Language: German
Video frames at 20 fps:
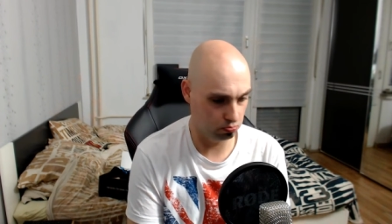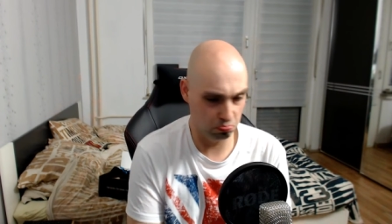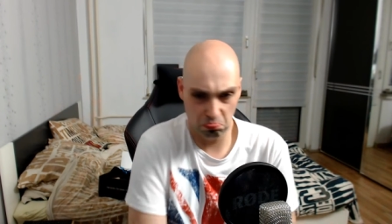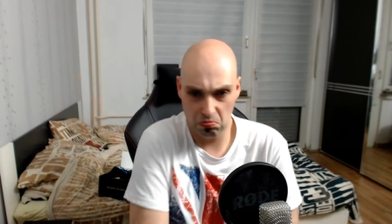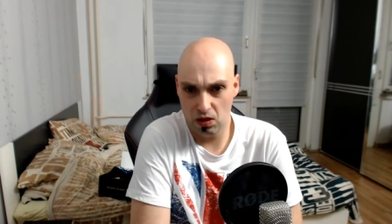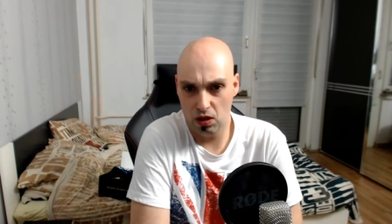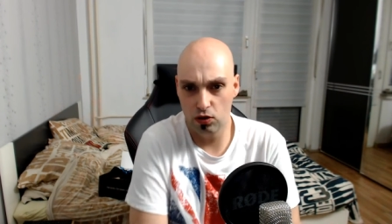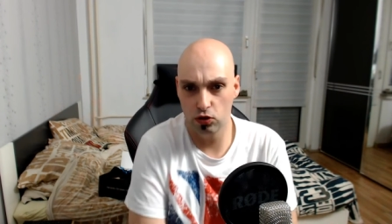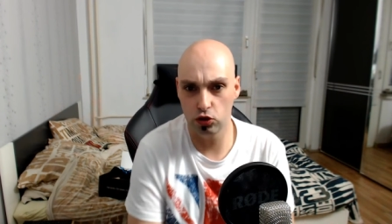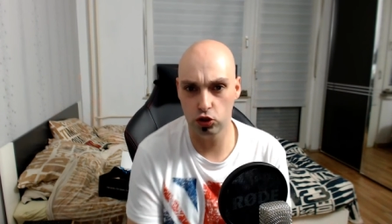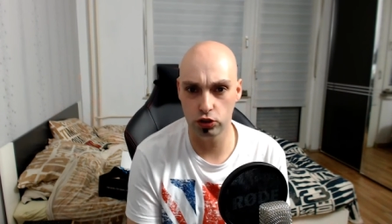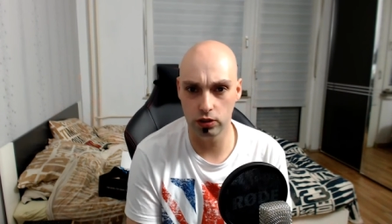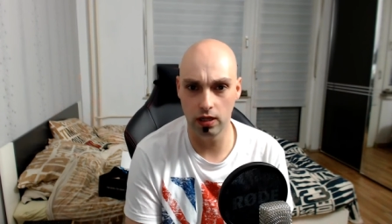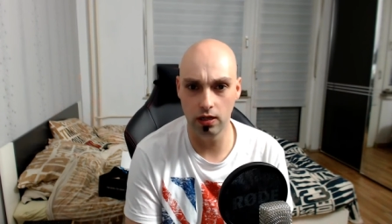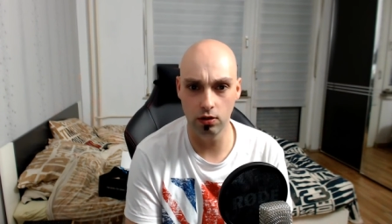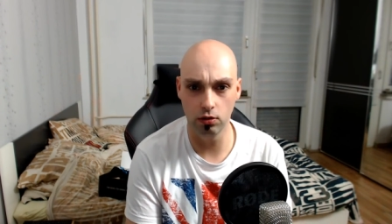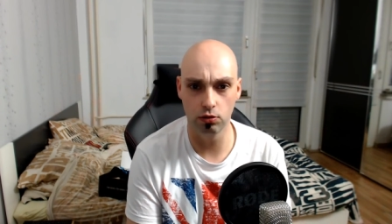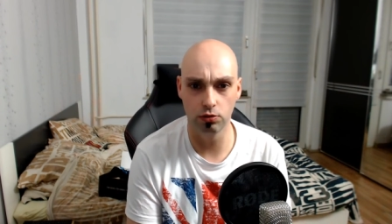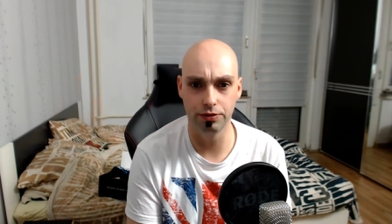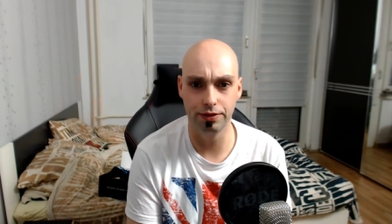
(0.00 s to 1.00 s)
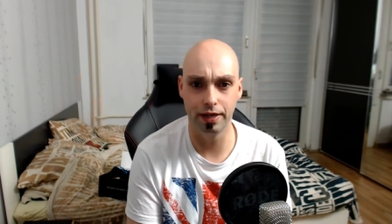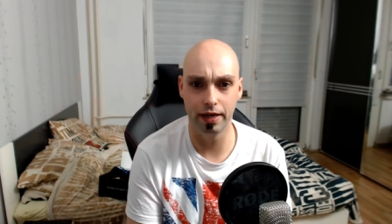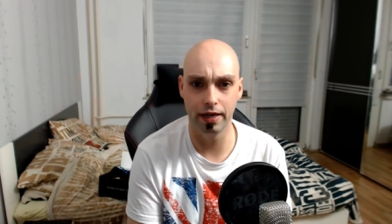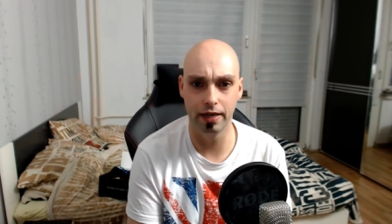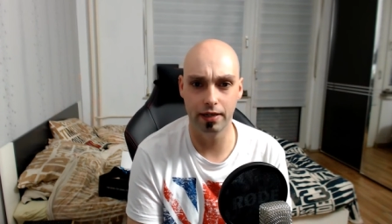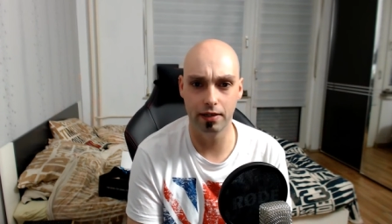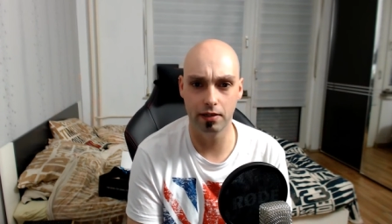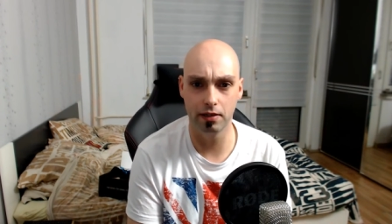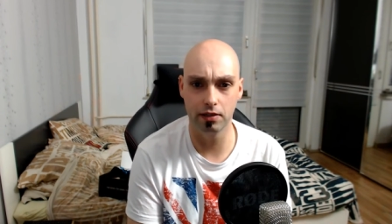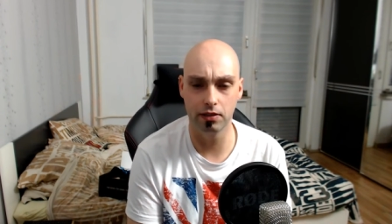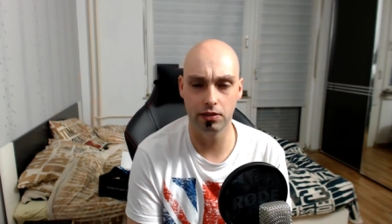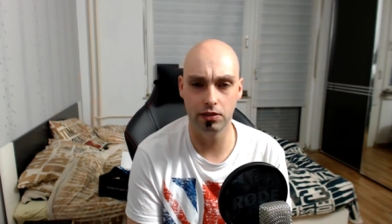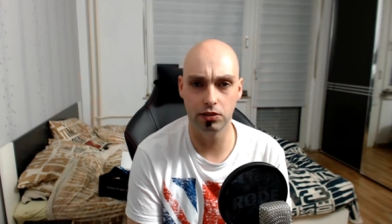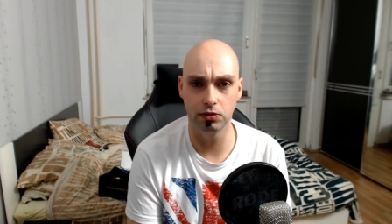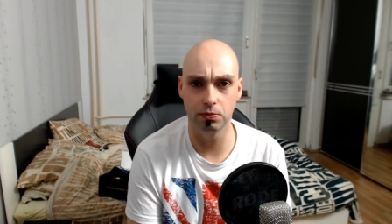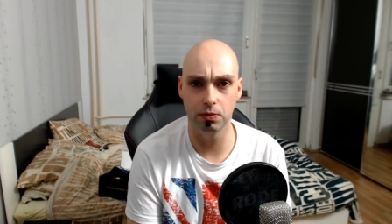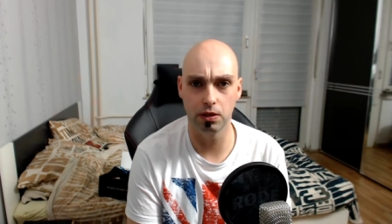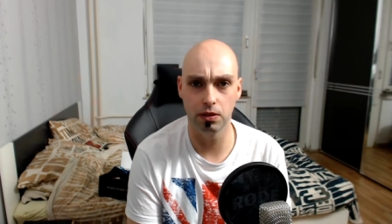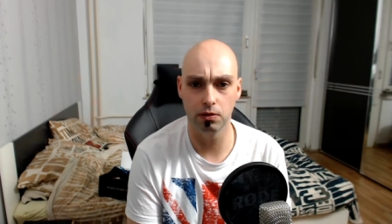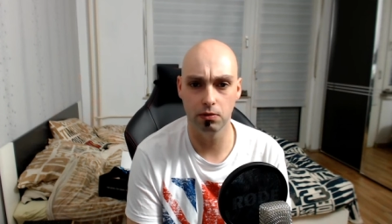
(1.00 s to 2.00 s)
Schnelle Runde eigentlich diesmal.
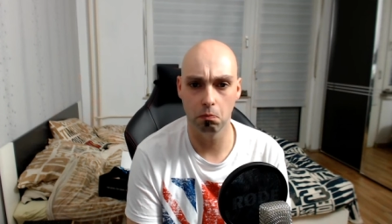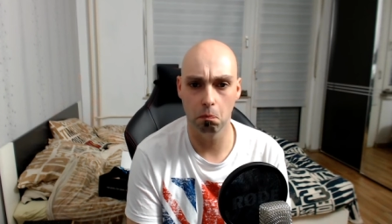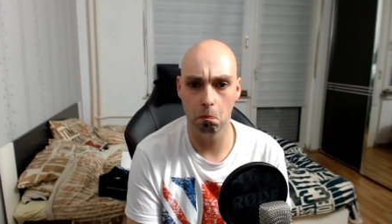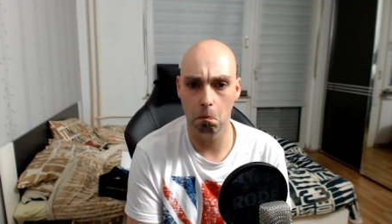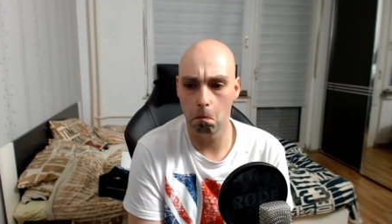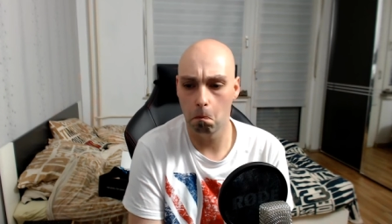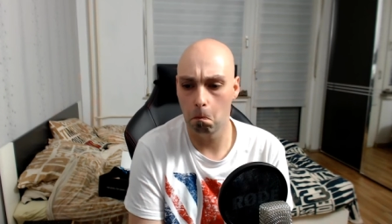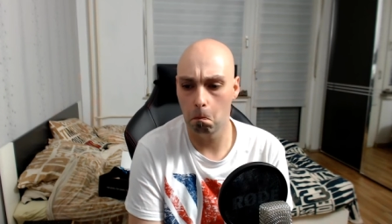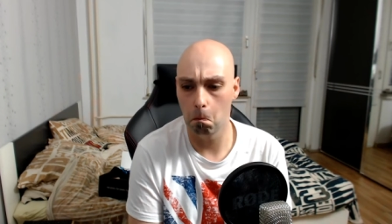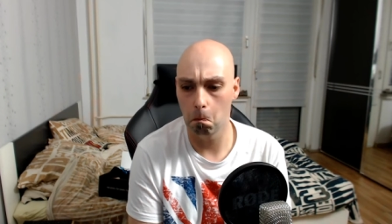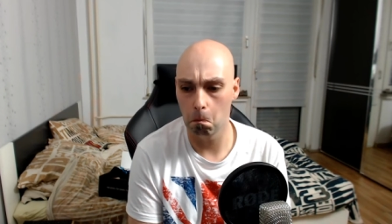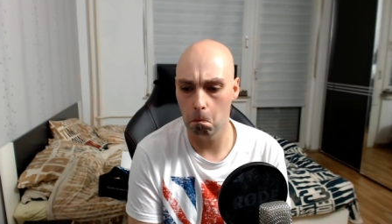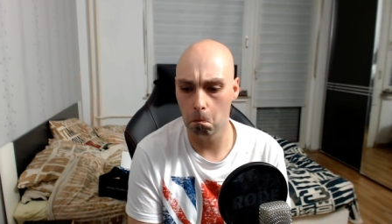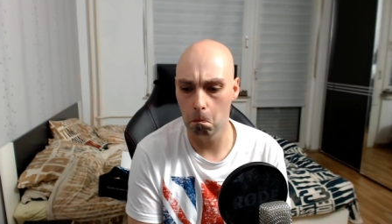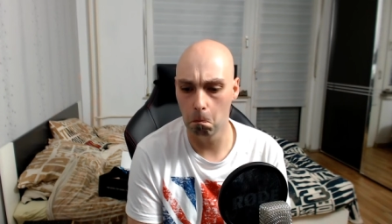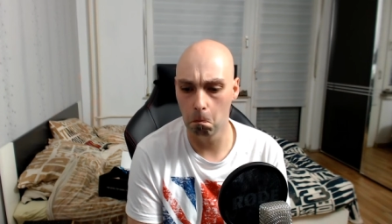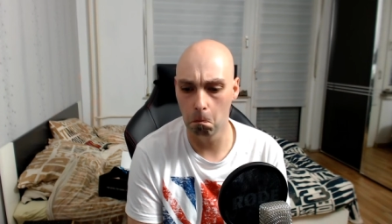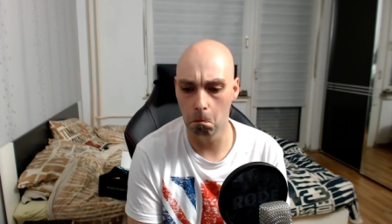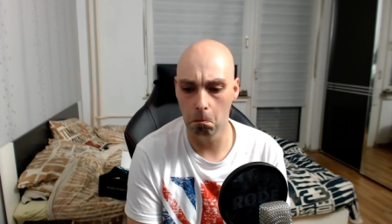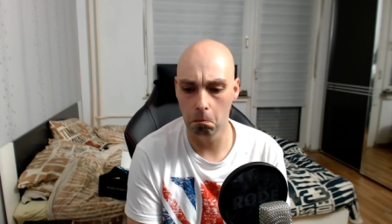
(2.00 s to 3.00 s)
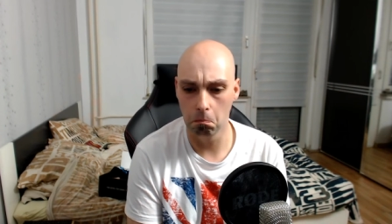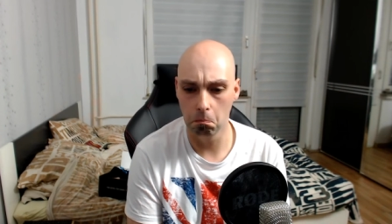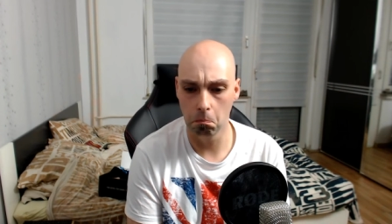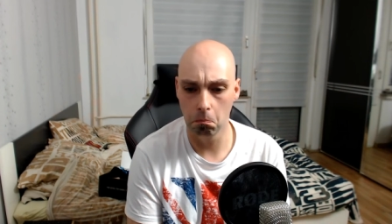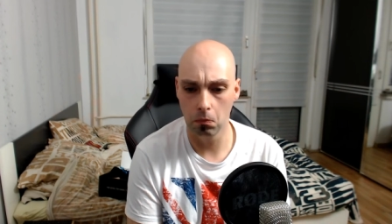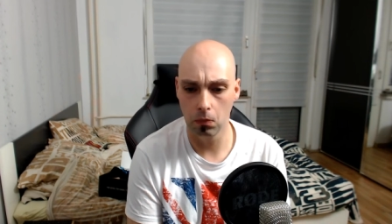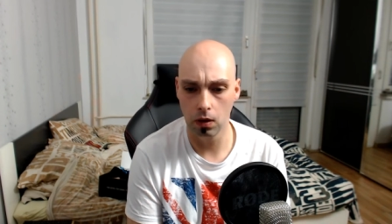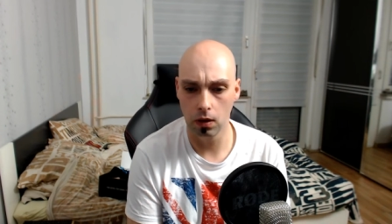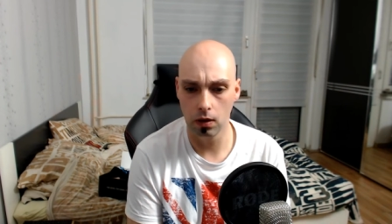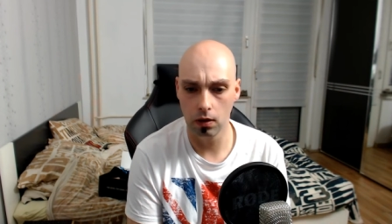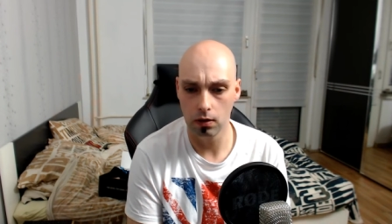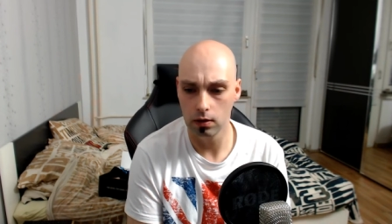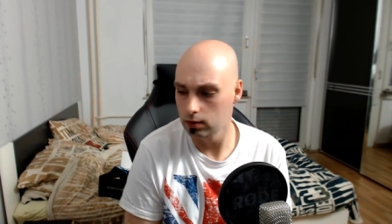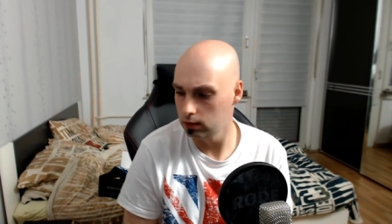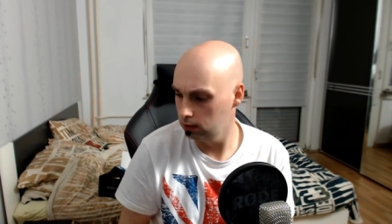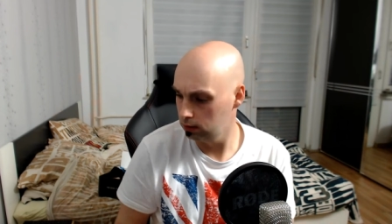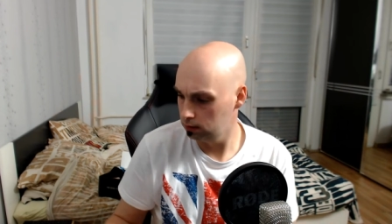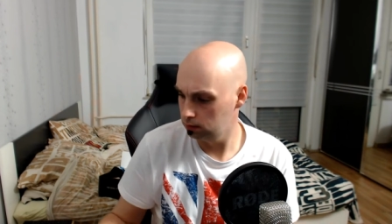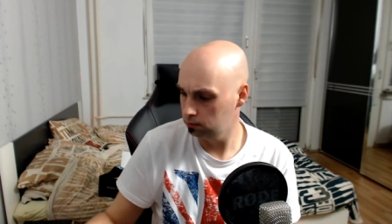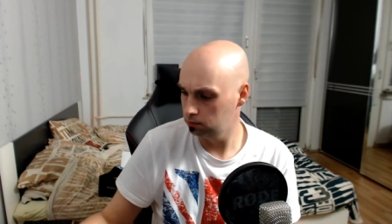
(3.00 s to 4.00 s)
Hm.
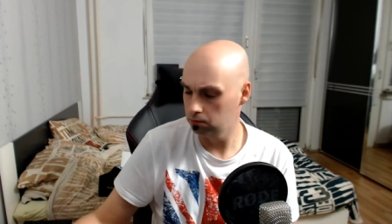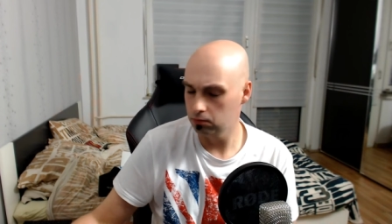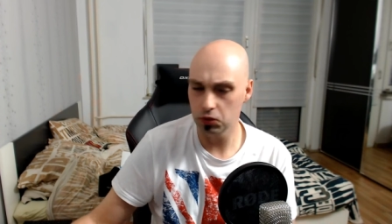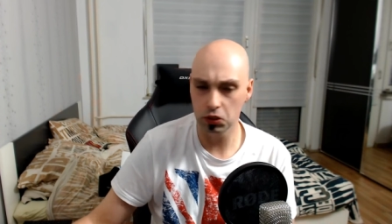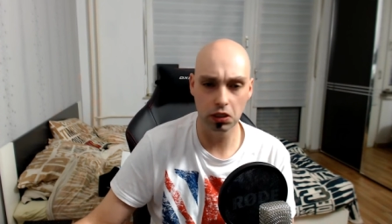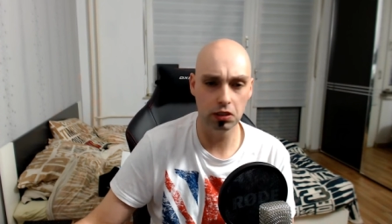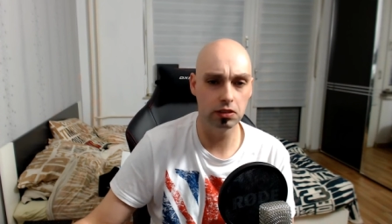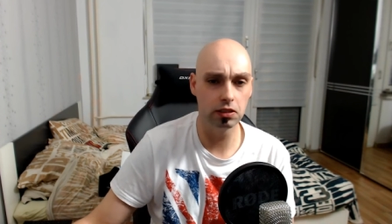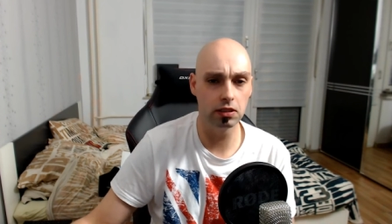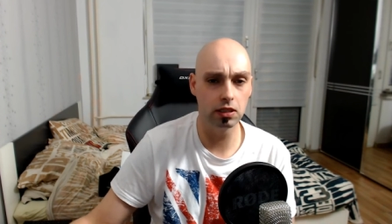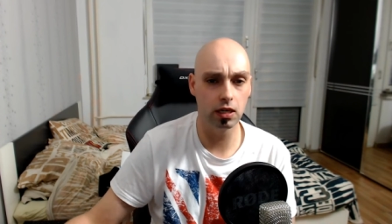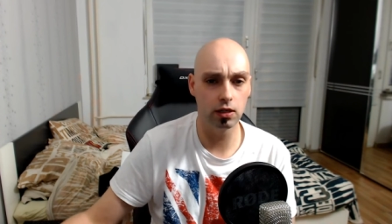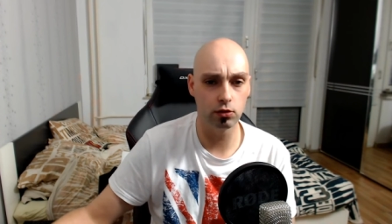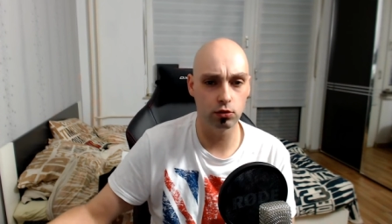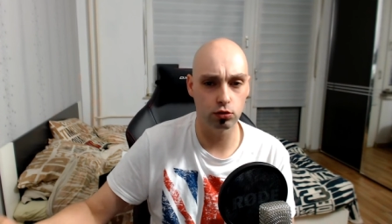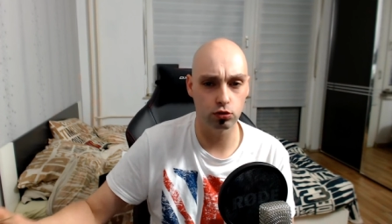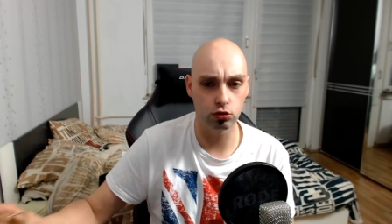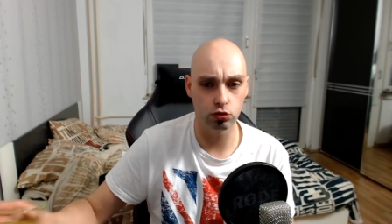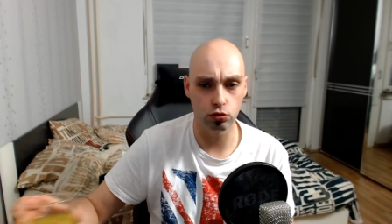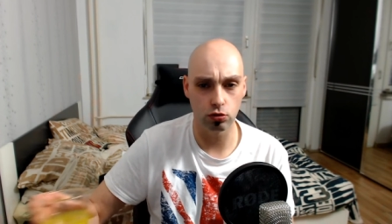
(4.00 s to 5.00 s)
Trinke ich halt noch einen Schluck.